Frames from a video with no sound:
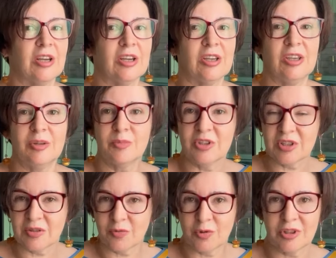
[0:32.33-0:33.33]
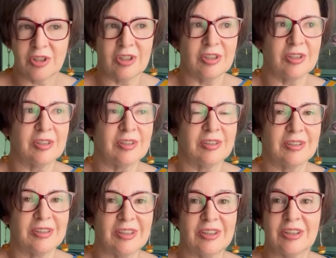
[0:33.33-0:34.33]
И мы сегодня
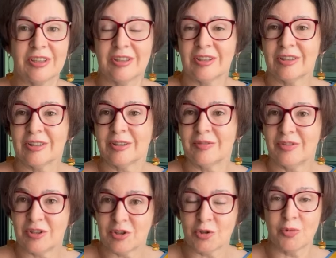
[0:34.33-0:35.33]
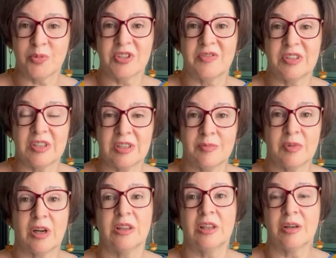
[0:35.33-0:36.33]
это видео посвятим
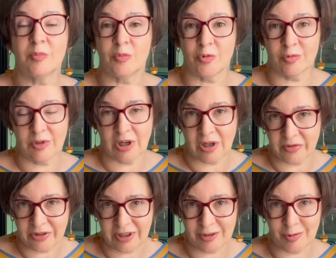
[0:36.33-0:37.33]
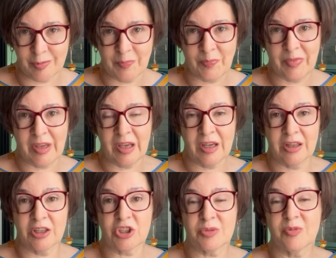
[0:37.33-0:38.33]
одному автору,
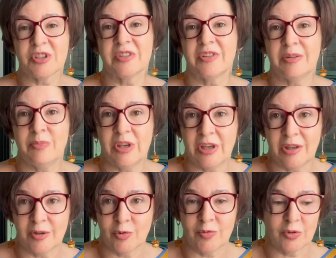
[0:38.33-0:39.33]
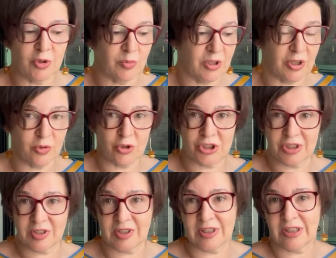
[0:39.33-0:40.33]
нашему современнику. Вот у меня уже
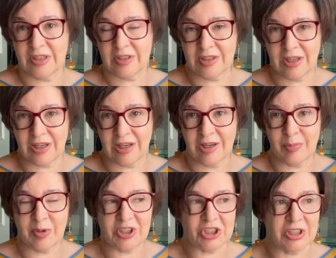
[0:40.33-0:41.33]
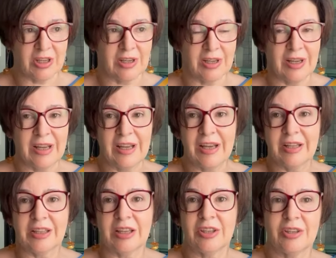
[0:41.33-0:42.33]
целая серия прошла –
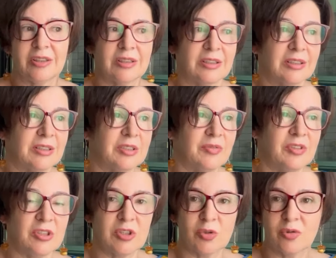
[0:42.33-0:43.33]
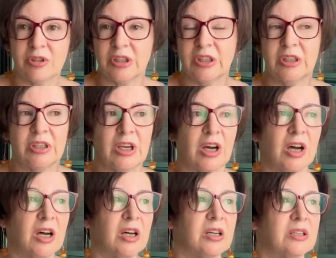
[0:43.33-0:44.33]
таких э, видео, и
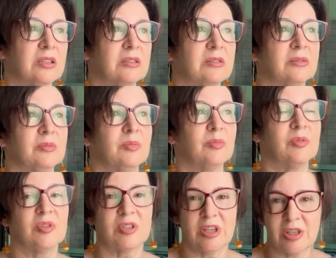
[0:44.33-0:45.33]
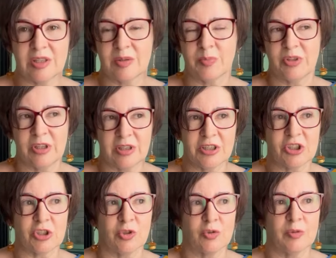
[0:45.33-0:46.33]
я, э, знаете, поняла,
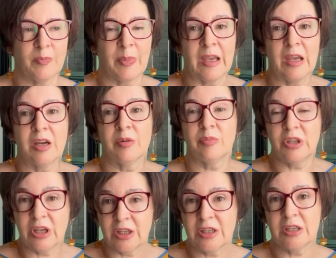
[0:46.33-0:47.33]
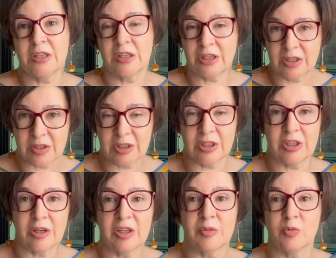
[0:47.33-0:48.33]
что мне они интересны,
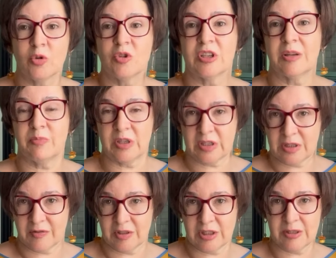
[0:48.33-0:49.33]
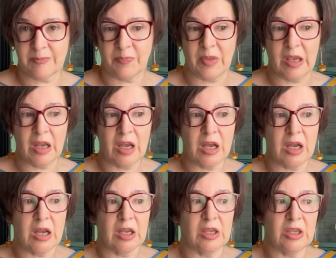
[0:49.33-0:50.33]
я их буду записывать.
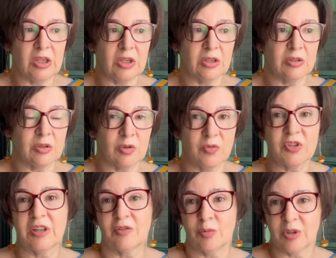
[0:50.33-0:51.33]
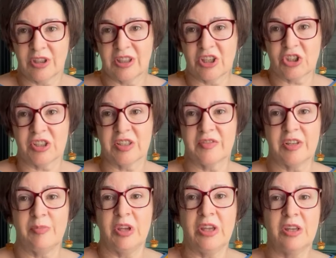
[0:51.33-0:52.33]
И, э, ну, в основном это наши
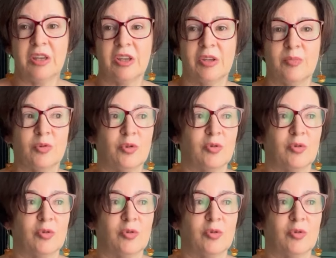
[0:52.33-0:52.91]
современники, буду